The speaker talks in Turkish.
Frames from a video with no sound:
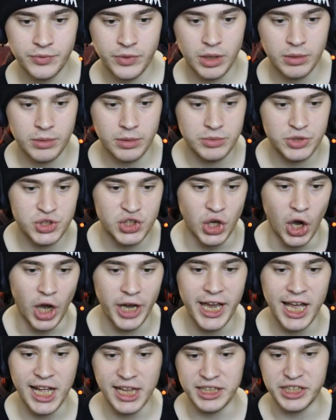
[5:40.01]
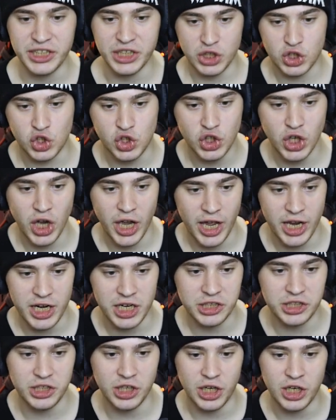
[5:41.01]
Tamam Gio geldi. Gio
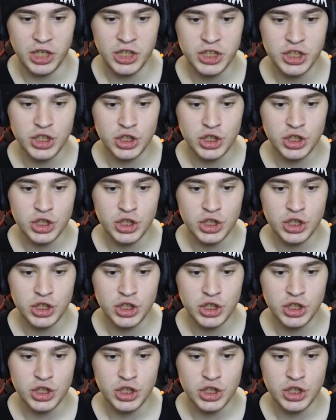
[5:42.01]
Enarda.